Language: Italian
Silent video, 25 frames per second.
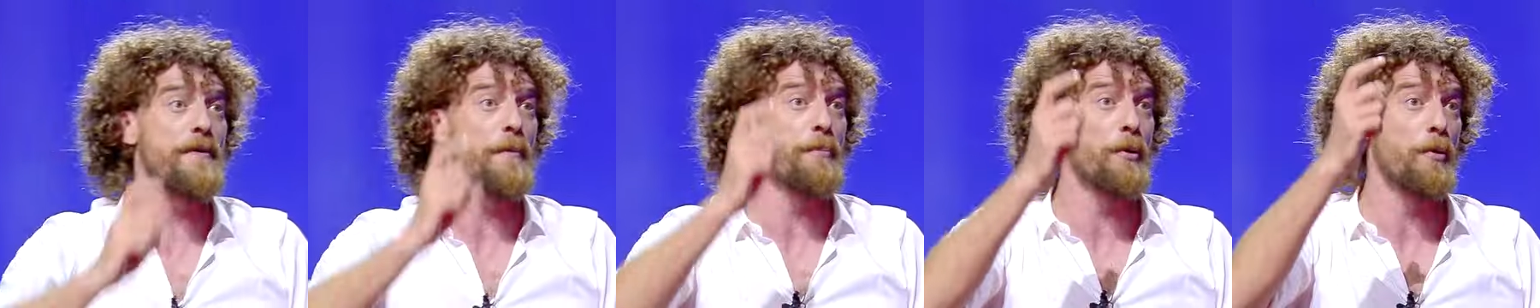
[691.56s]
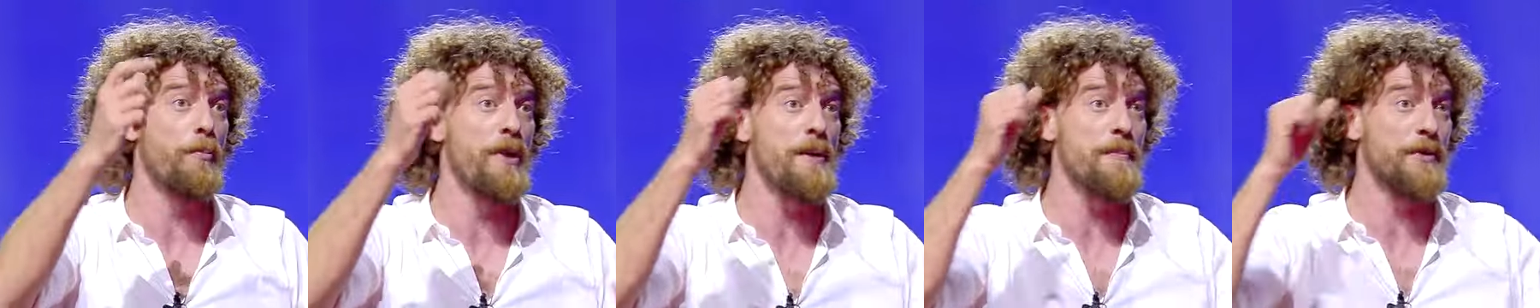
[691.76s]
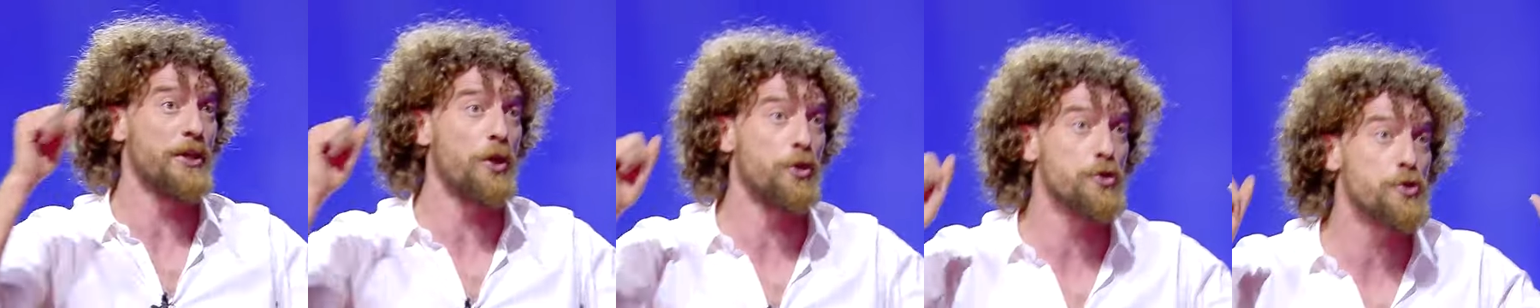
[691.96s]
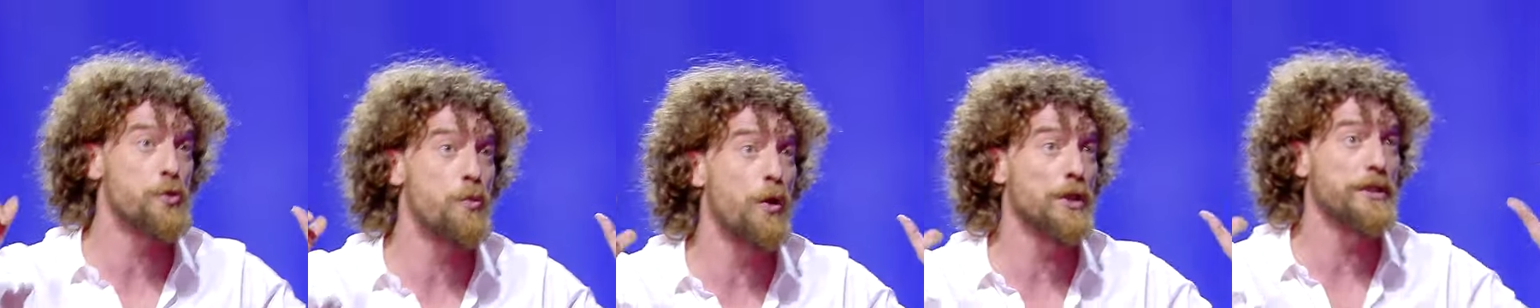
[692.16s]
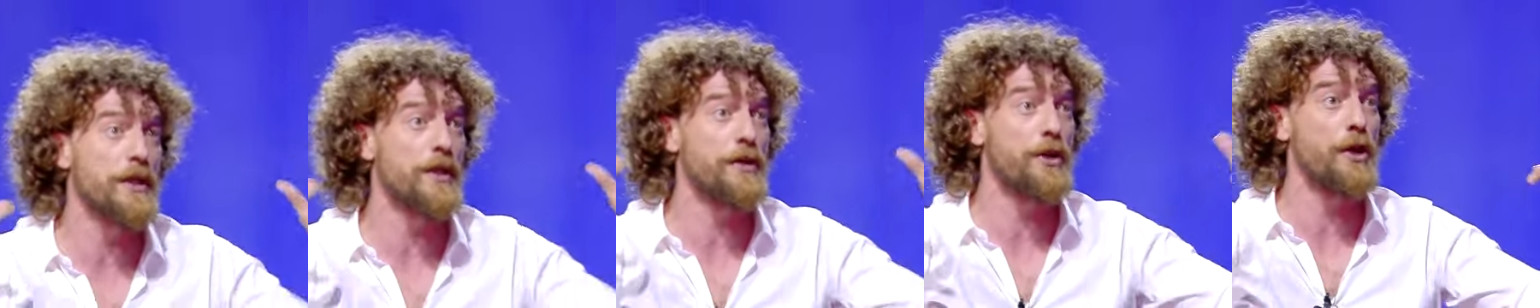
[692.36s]
fa il problema dello
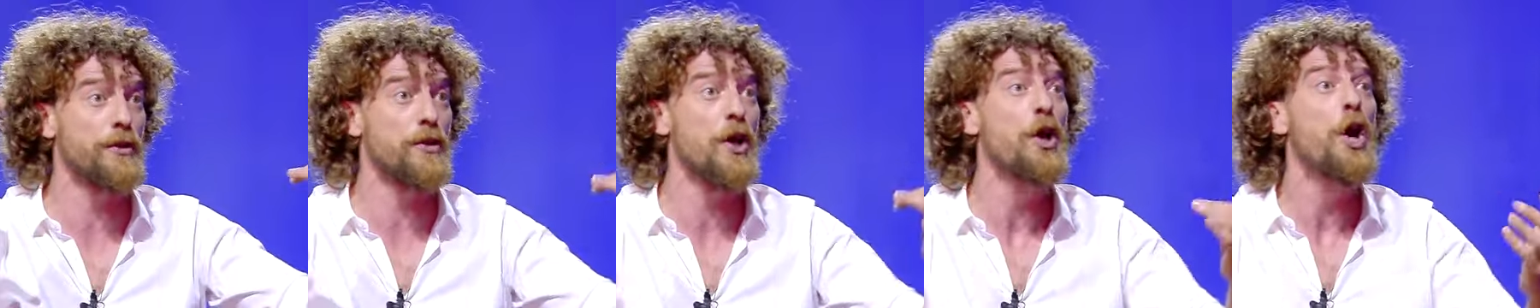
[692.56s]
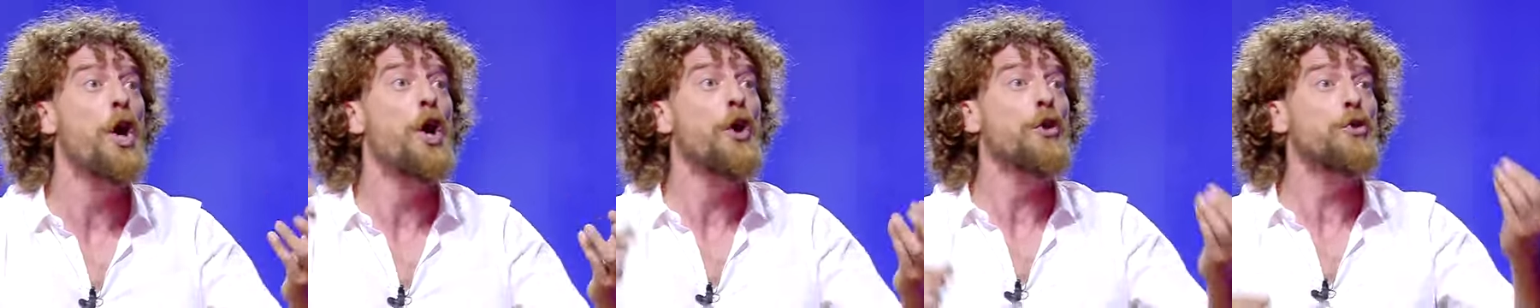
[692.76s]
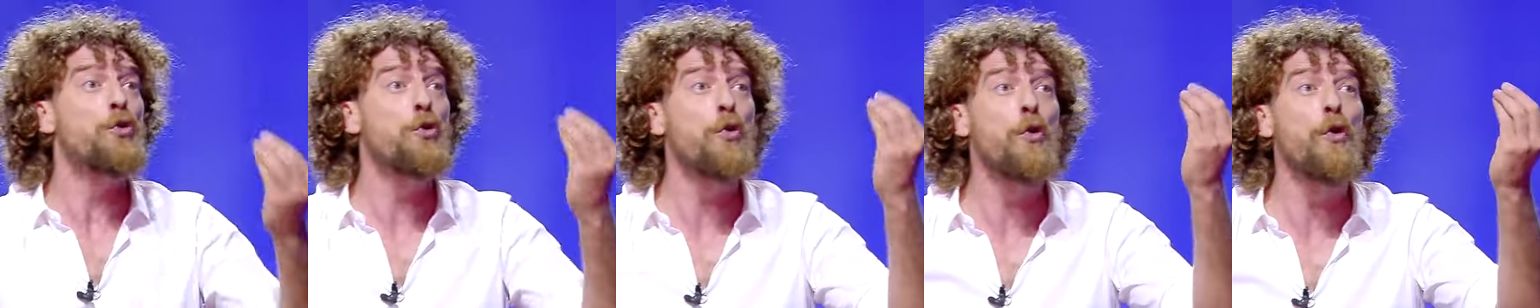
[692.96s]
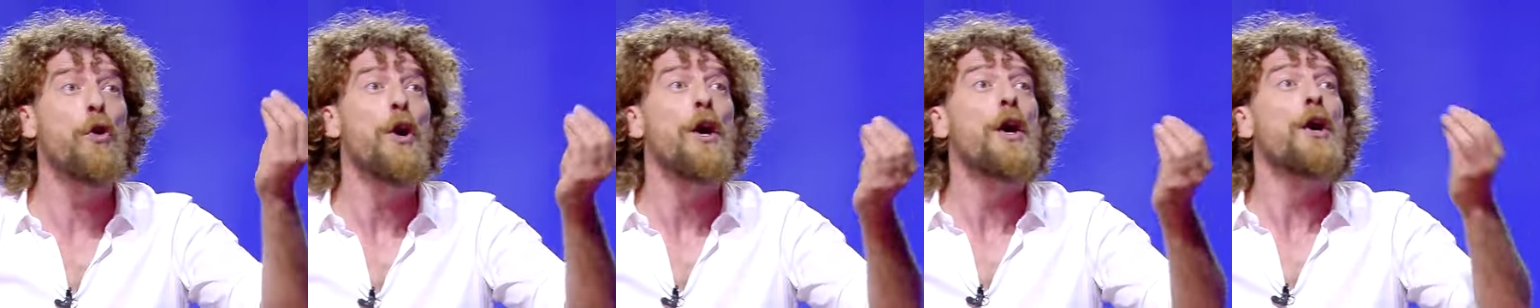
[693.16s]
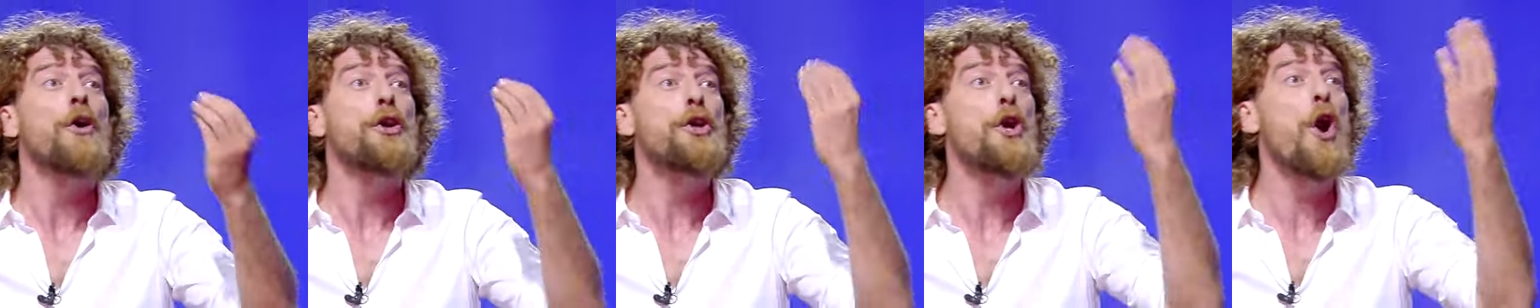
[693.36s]
squat e al collo.
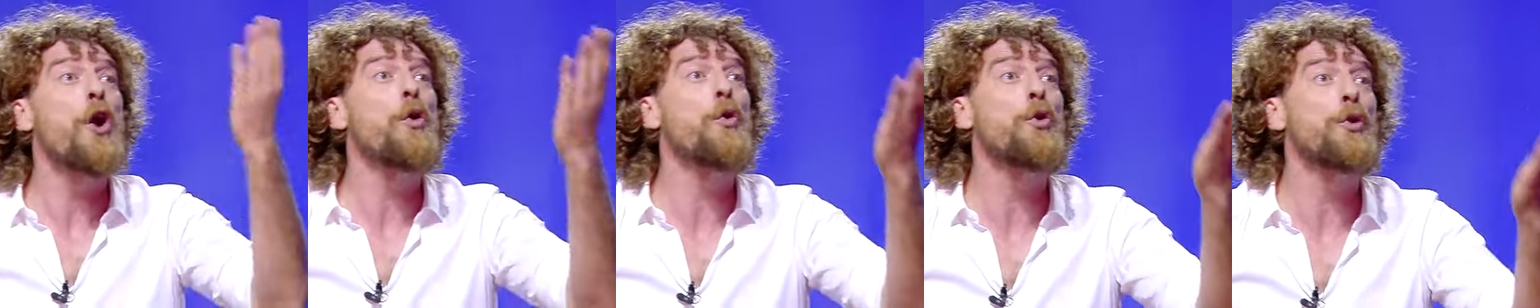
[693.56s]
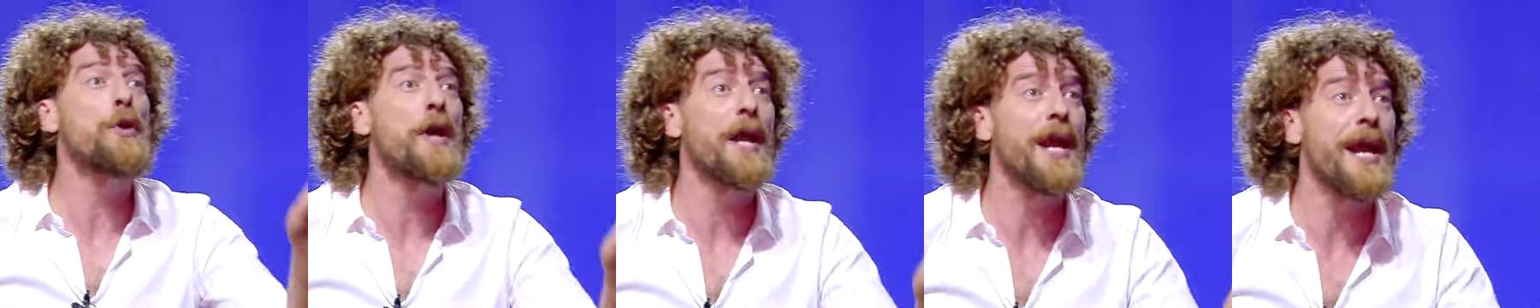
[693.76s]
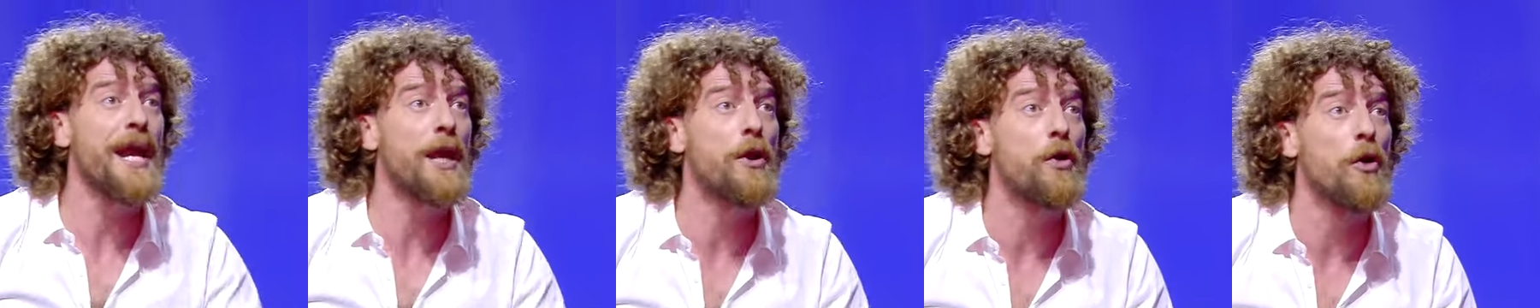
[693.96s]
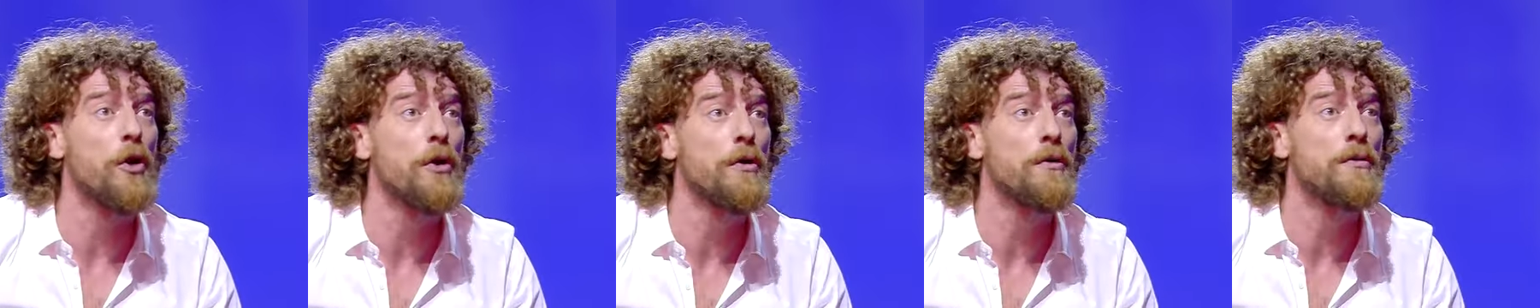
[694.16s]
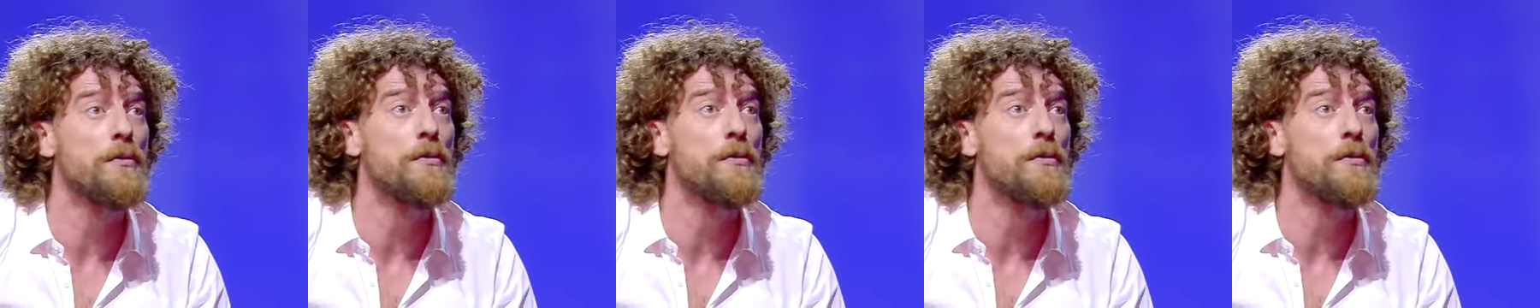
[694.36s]
Tu, yogurt greco